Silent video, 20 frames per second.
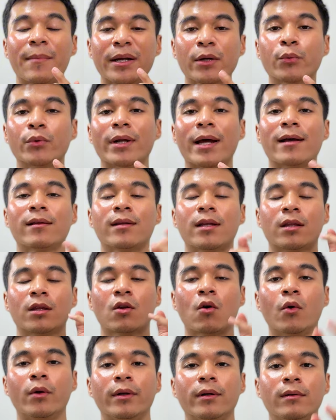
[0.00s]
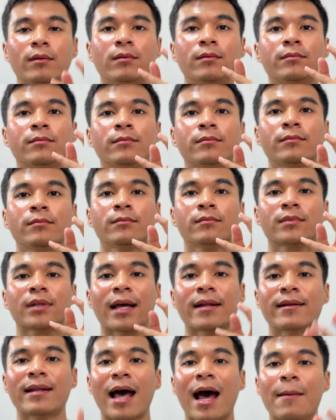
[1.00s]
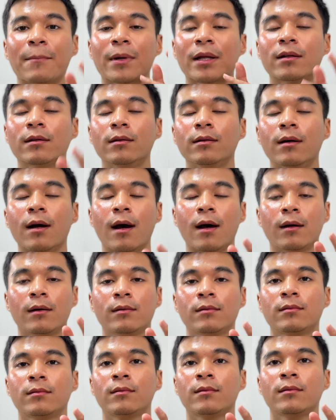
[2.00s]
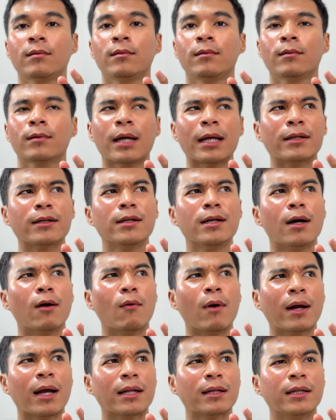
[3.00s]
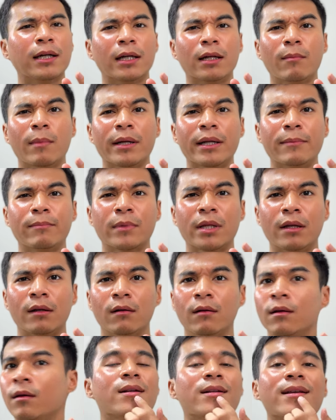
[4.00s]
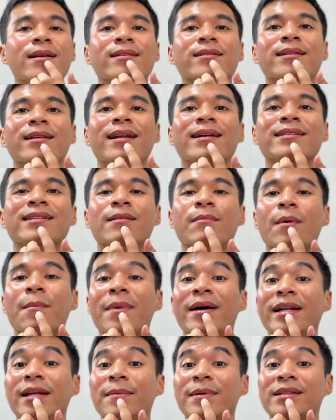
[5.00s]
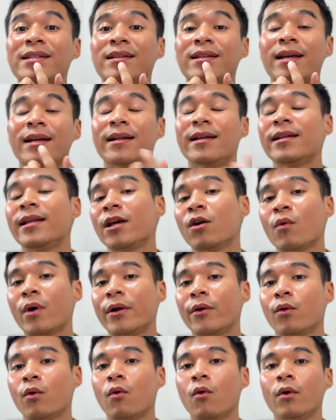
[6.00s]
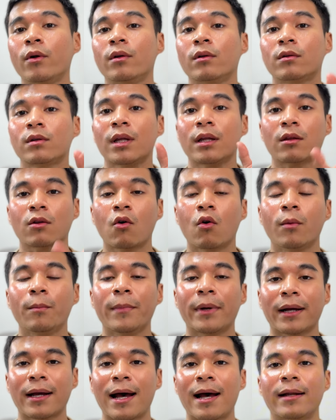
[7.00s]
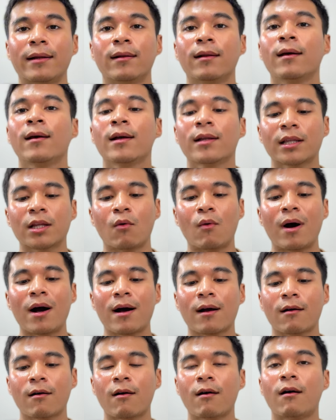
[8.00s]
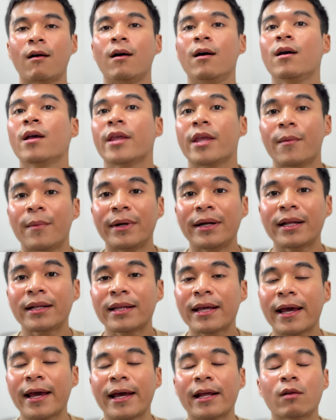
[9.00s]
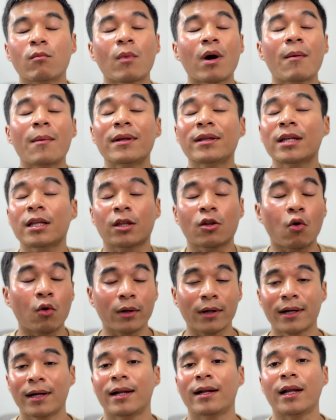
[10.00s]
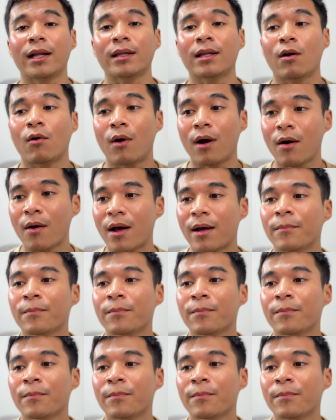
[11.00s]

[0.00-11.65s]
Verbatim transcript: ไม่ดุดแหละติดทนกันน้ำกันเหงื่อทำไมลิปทิ้งก็จะได้สีประมาณนี้ไปสเตนที่ทิ้งไว้ทุกคนติดทนเหมือนกันแต่ว่าก็ยังไม่ได้เทสว่ามันติดทนขนาดไหนแต่ว่า